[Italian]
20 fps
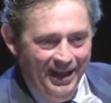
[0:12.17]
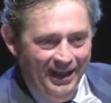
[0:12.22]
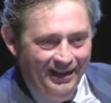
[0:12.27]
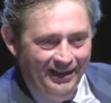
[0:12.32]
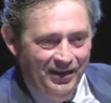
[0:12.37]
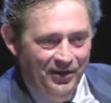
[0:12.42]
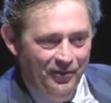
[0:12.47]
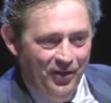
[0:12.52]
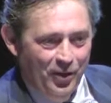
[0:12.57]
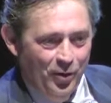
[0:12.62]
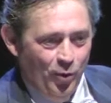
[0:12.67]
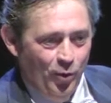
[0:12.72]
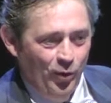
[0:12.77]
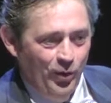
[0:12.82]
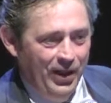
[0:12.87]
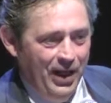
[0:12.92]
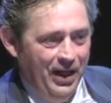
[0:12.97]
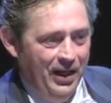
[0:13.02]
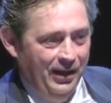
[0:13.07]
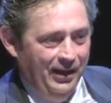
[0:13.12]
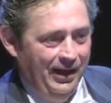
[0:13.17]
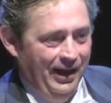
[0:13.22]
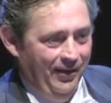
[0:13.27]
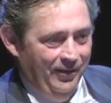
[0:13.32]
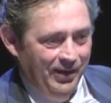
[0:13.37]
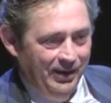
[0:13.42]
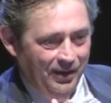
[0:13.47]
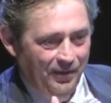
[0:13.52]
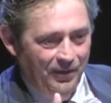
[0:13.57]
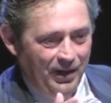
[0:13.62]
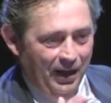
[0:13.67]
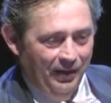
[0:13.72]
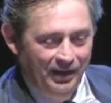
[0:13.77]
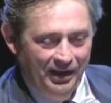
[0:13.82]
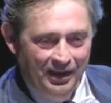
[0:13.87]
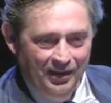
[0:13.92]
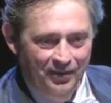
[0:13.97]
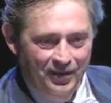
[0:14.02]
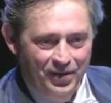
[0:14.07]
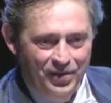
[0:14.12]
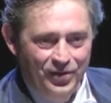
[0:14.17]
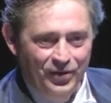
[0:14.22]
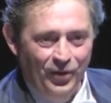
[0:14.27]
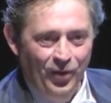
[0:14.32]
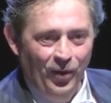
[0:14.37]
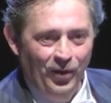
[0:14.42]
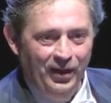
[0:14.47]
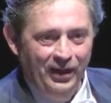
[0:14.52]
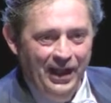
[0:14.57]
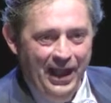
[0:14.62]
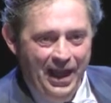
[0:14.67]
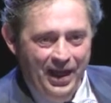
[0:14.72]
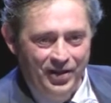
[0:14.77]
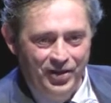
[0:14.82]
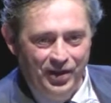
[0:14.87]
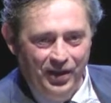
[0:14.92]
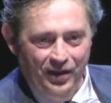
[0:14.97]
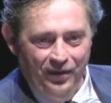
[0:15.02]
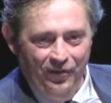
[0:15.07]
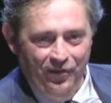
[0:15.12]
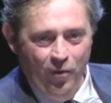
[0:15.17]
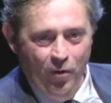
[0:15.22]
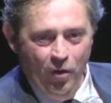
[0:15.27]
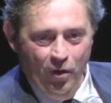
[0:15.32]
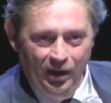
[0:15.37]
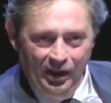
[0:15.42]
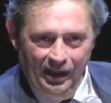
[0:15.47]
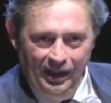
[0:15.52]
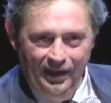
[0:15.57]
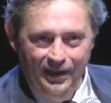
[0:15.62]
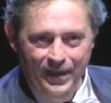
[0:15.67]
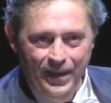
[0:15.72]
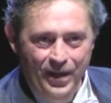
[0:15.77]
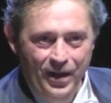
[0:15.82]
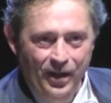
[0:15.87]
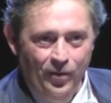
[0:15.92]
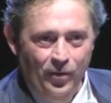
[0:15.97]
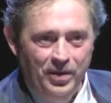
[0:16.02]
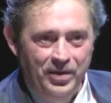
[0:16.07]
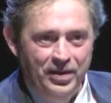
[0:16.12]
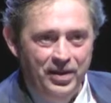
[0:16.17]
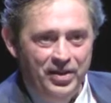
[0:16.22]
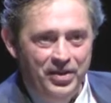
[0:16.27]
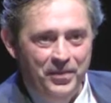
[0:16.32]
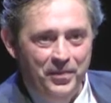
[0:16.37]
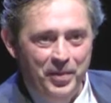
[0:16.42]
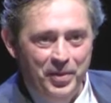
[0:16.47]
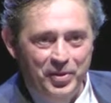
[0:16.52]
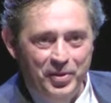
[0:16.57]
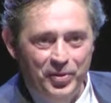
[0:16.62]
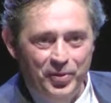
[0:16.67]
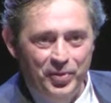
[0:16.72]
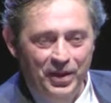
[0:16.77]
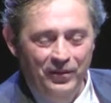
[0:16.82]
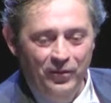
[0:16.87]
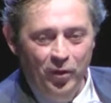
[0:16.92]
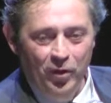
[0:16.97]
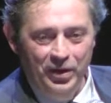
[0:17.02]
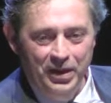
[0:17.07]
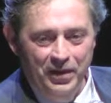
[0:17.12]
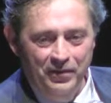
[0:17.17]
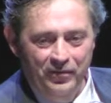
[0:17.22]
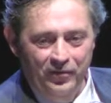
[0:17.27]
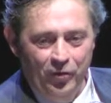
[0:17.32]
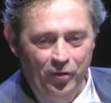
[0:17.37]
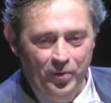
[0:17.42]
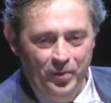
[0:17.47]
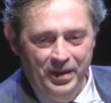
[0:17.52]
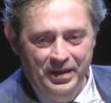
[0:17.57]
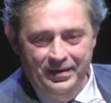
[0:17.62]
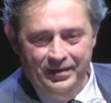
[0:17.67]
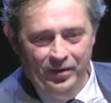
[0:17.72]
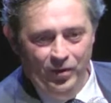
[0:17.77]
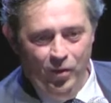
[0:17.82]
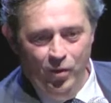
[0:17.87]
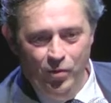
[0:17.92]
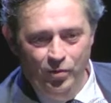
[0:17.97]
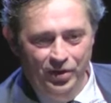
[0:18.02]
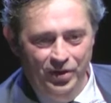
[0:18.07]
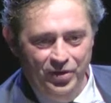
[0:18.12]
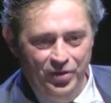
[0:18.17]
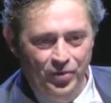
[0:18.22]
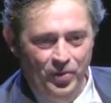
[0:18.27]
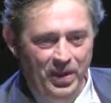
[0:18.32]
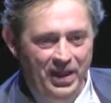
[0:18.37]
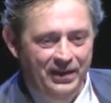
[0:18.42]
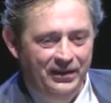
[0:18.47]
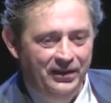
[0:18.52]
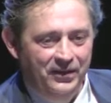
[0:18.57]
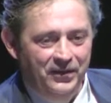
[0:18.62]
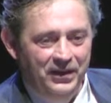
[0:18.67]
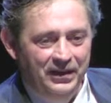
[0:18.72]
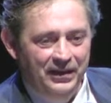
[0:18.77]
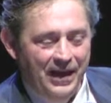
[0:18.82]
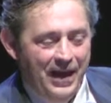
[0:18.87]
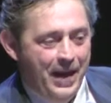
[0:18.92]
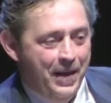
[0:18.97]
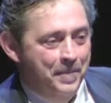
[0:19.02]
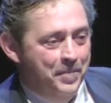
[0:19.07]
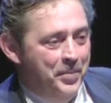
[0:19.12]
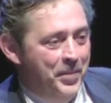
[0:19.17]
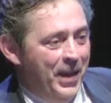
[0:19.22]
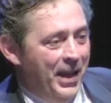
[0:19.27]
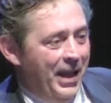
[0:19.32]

di Verona che avete, avete, visto il desk fuori, qualsiasi persona voglia informazioni sulle attività.